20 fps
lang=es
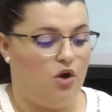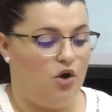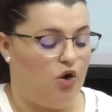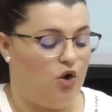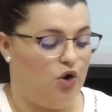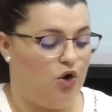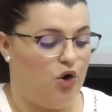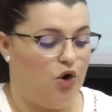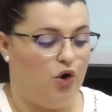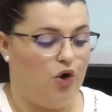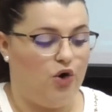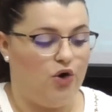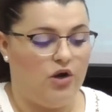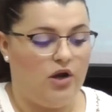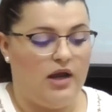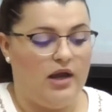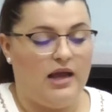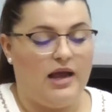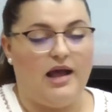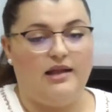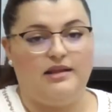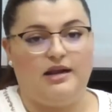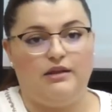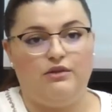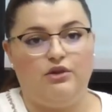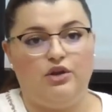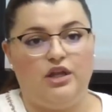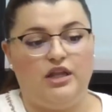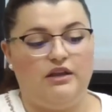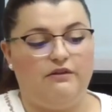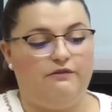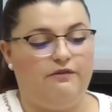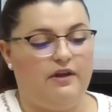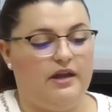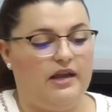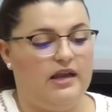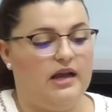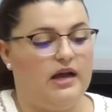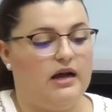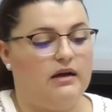color, atracciones de
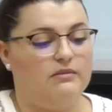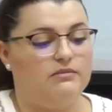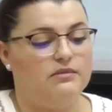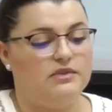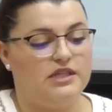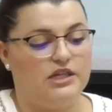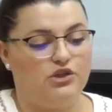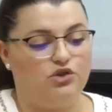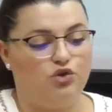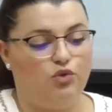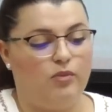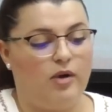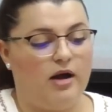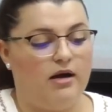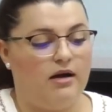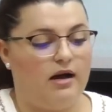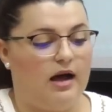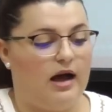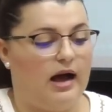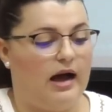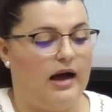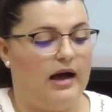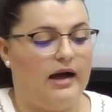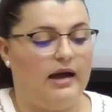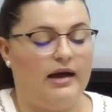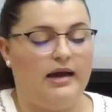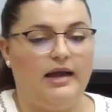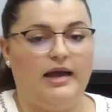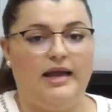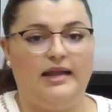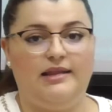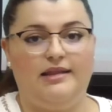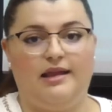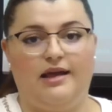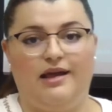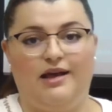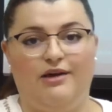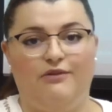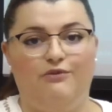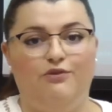feria, se suman a
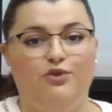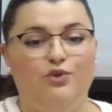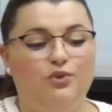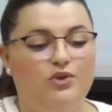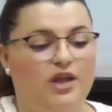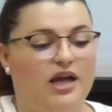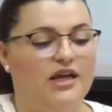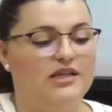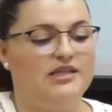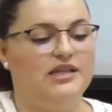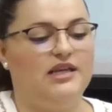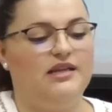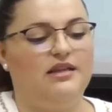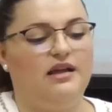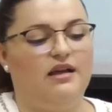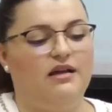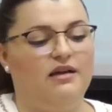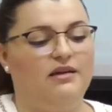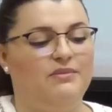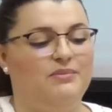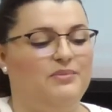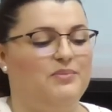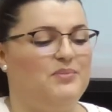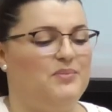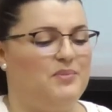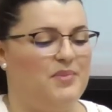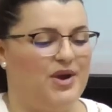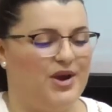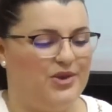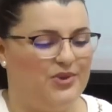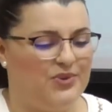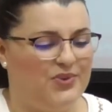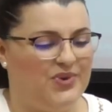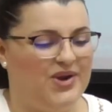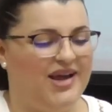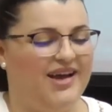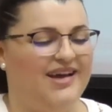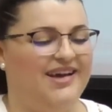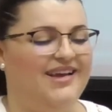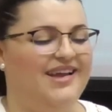estas frutas y estas
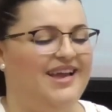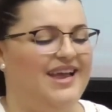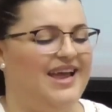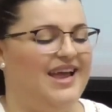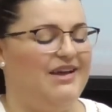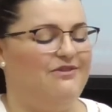verduras,